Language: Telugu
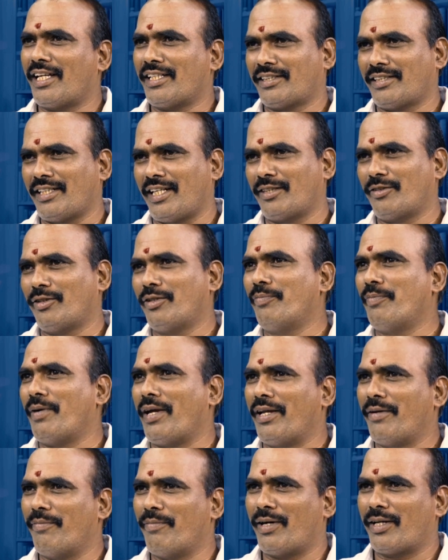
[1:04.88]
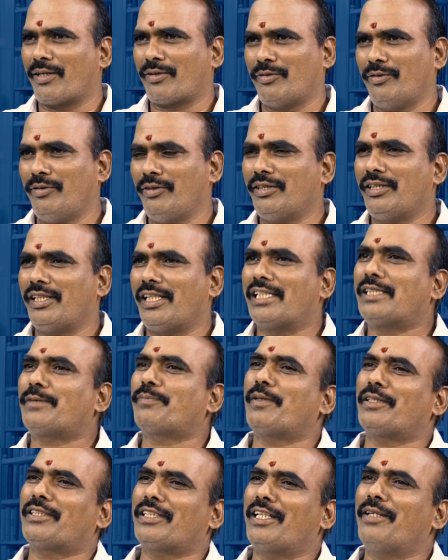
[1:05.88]
రాష్ట్రాలతో మయన్మార్కు
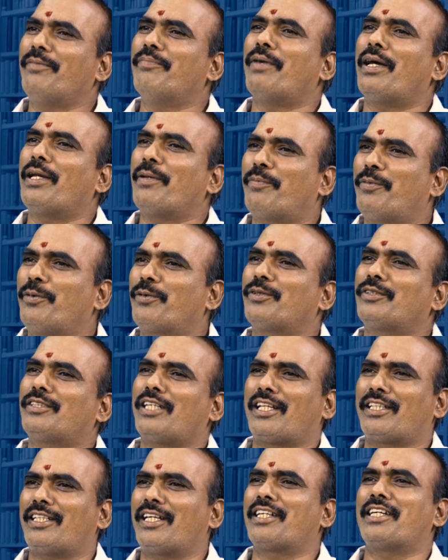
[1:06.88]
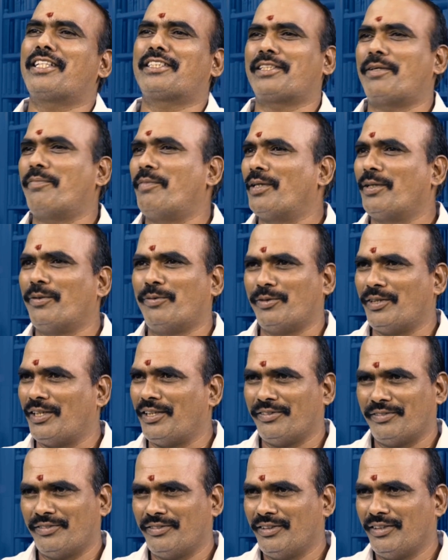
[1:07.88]
ఎస్పెషల్లీ మణిపూర్కు చాలా దగ్గర సంబంధం ఉంది
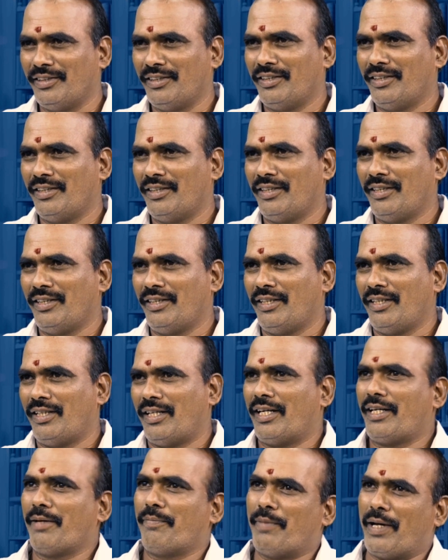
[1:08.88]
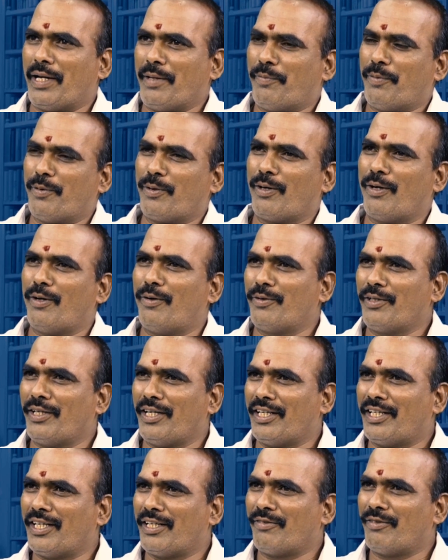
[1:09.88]
అంటే మణిపూర్లో
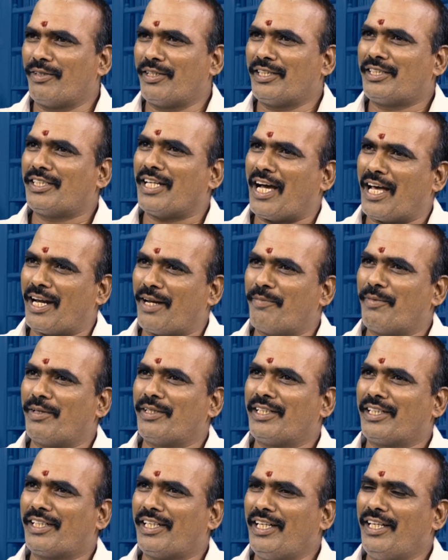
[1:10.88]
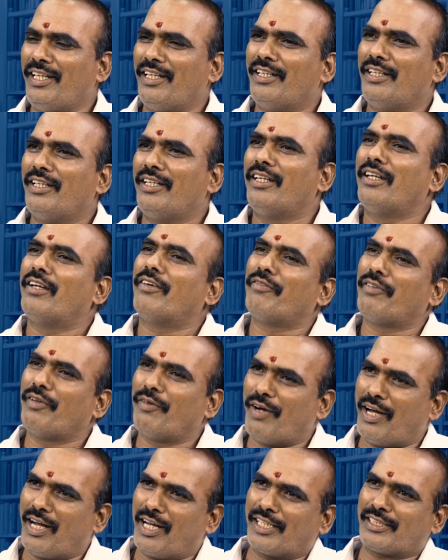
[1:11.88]
ఉండేటటువంటి చాలామందికి
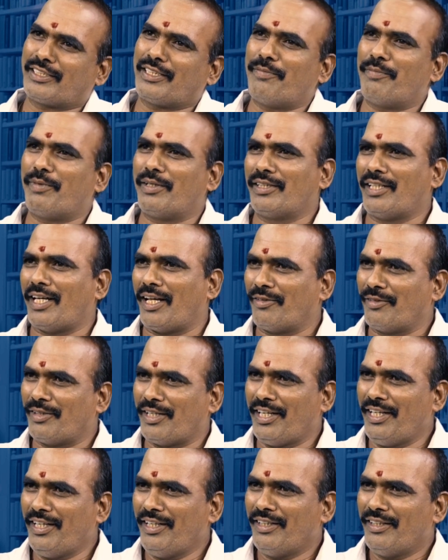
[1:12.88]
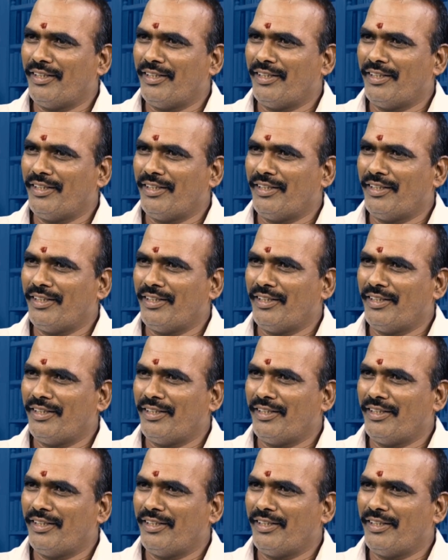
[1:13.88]
వివాహ సంబంధాలు ఉన్నాయి